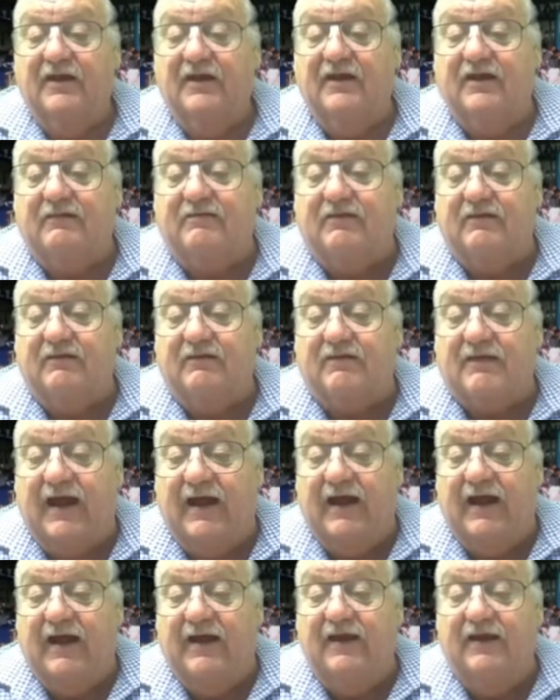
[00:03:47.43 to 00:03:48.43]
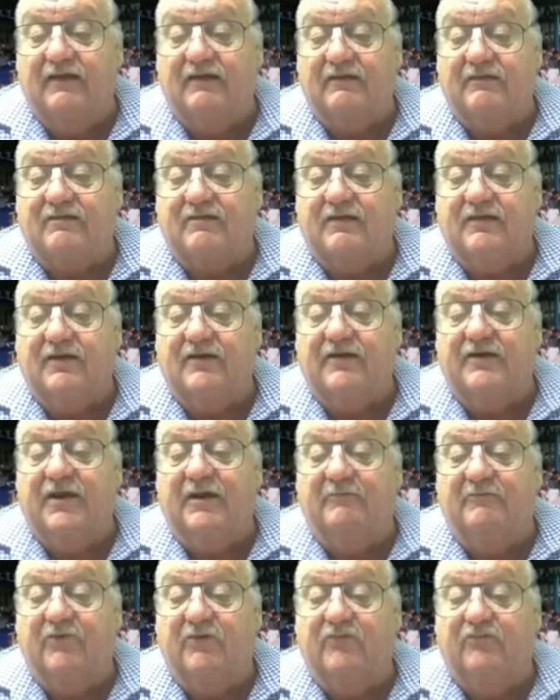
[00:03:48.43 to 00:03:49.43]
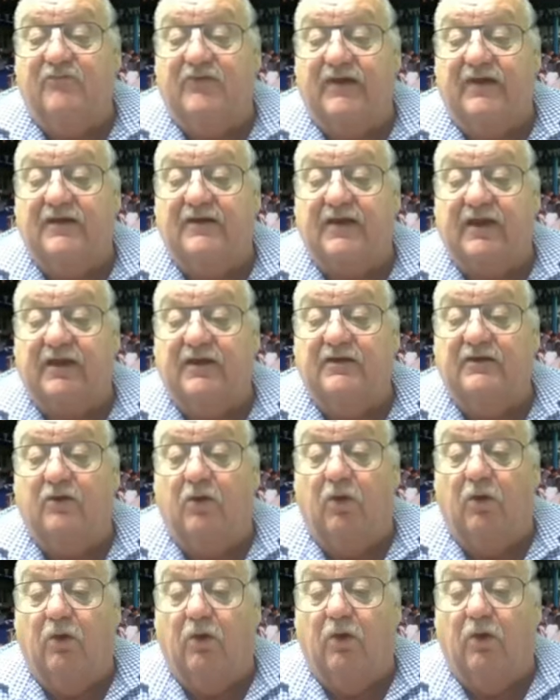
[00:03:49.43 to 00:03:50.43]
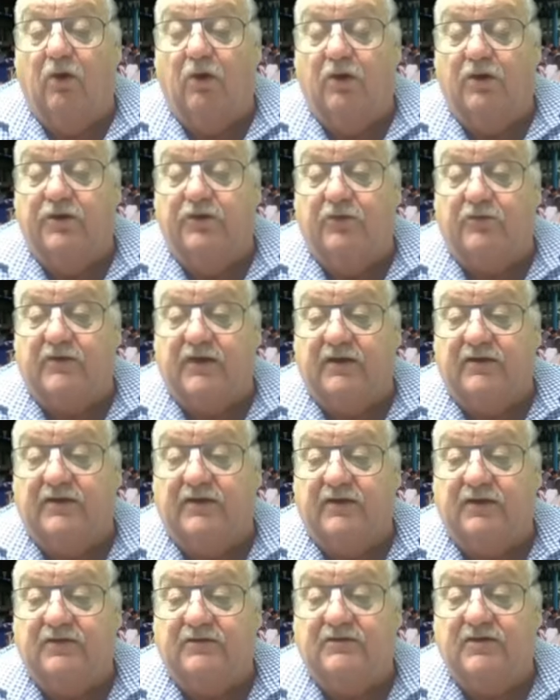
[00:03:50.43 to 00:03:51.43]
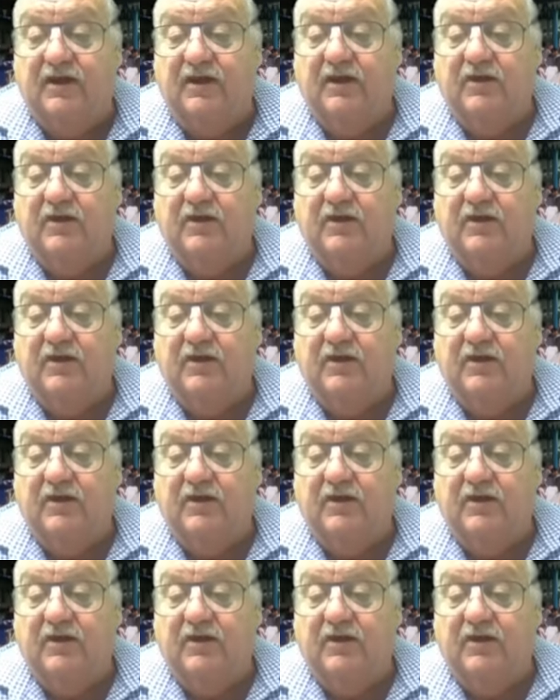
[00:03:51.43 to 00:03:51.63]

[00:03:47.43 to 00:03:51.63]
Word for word: Es ist alles in dem Buffet drin, all you can eat.